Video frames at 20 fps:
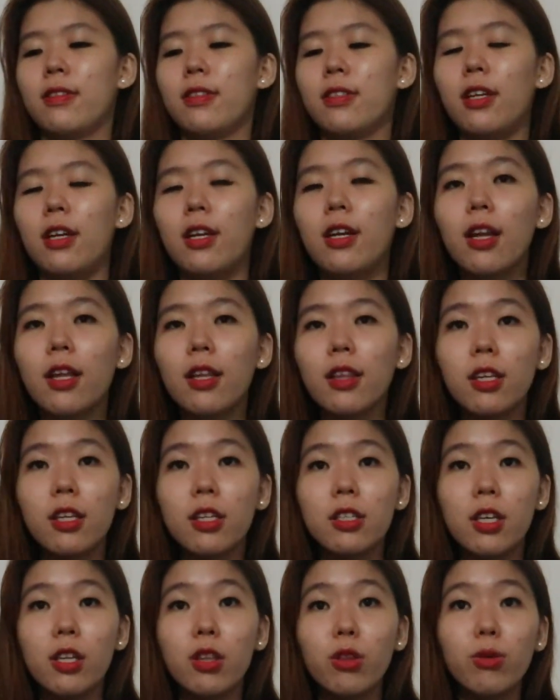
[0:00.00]
ini nanti
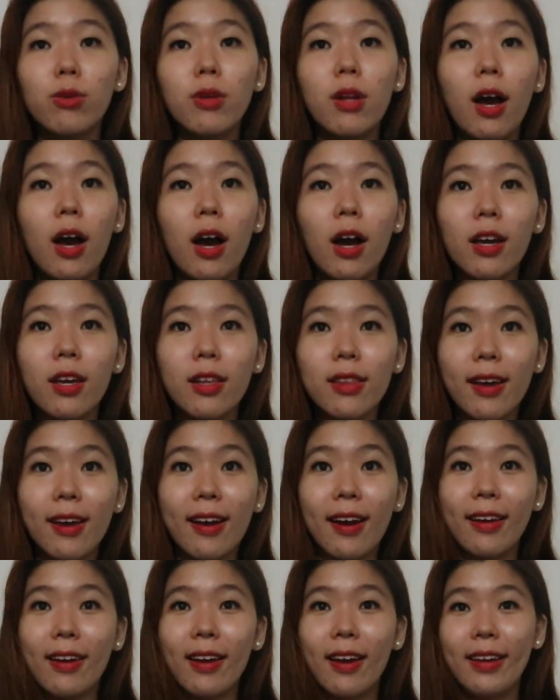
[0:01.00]
disitulah kita
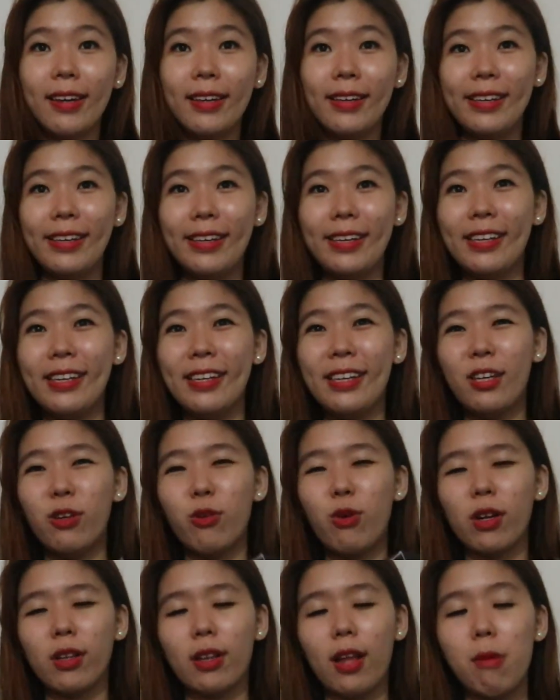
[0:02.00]
rayain di
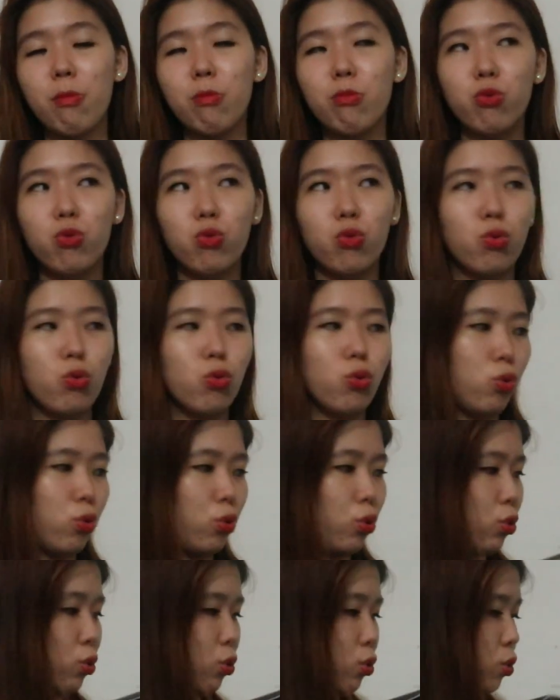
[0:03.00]
ruang
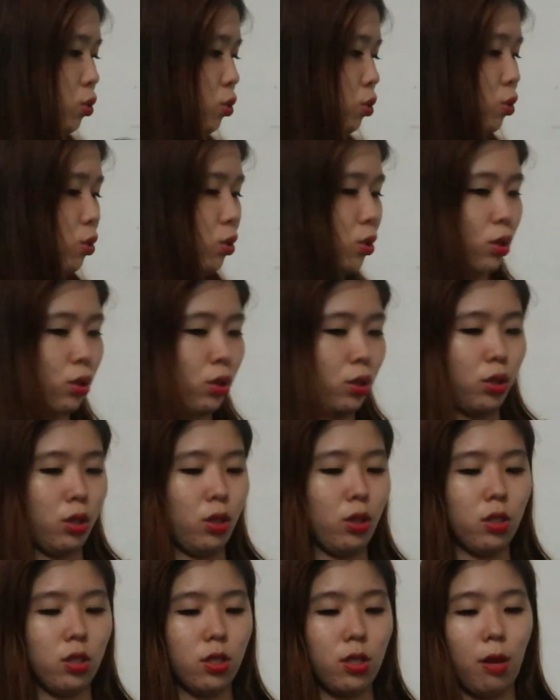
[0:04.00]
kamu
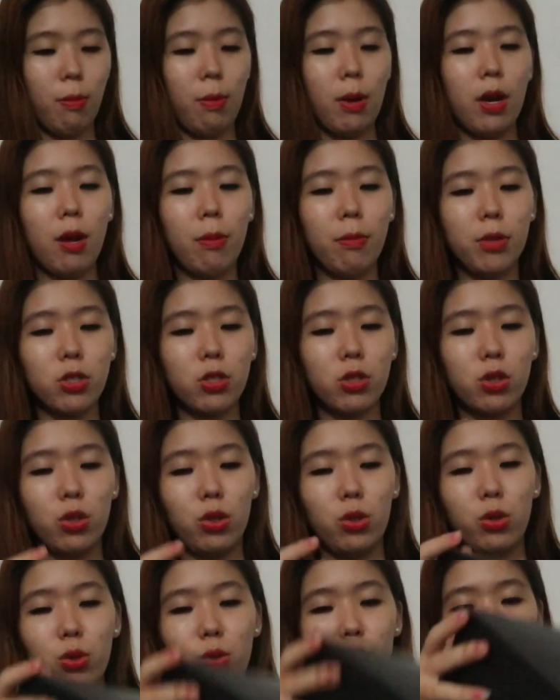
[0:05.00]
Sabar ya
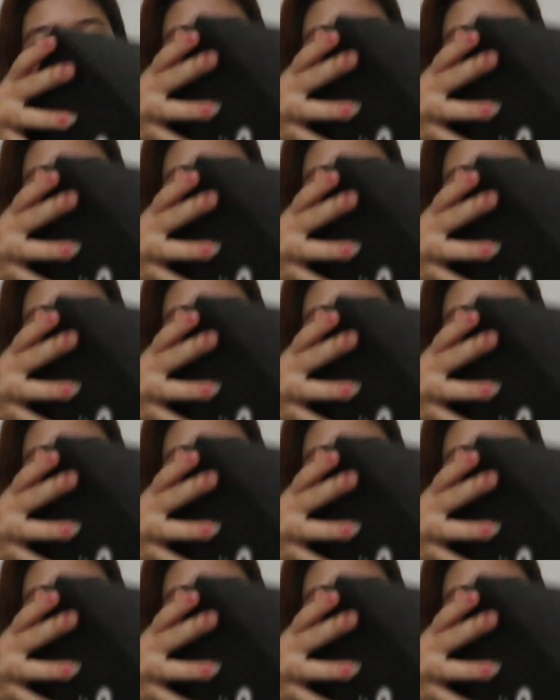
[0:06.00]
biskiu.